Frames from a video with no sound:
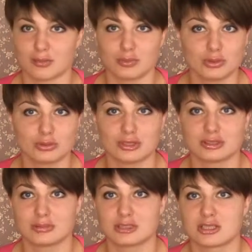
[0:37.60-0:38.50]
работы, у
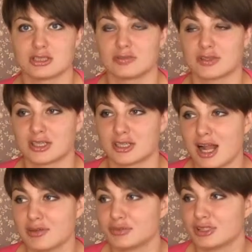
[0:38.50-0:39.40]
них замечательные
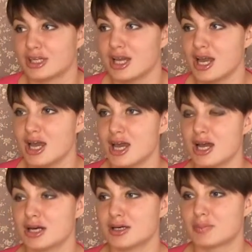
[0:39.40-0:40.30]
фотографии.
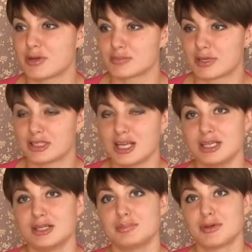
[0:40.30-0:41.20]
Э,
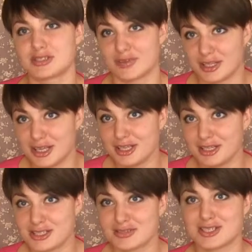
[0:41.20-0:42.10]
посмотрели,
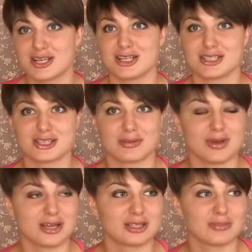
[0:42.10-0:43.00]
позвонили, связались с
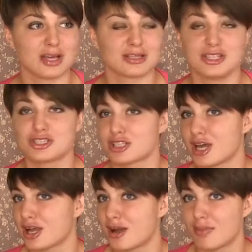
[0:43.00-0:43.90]
ребятами,
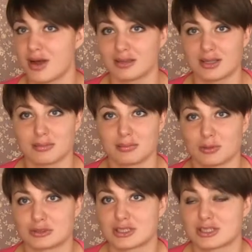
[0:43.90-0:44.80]
отличная команда,
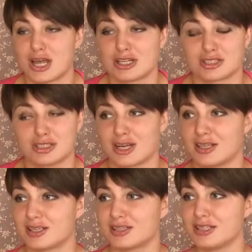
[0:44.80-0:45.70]
просто слаженный
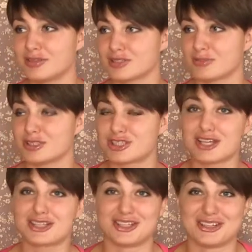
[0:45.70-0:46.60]
коллектив,
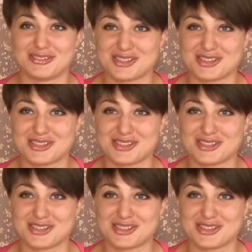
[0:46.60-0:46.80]
замечательные,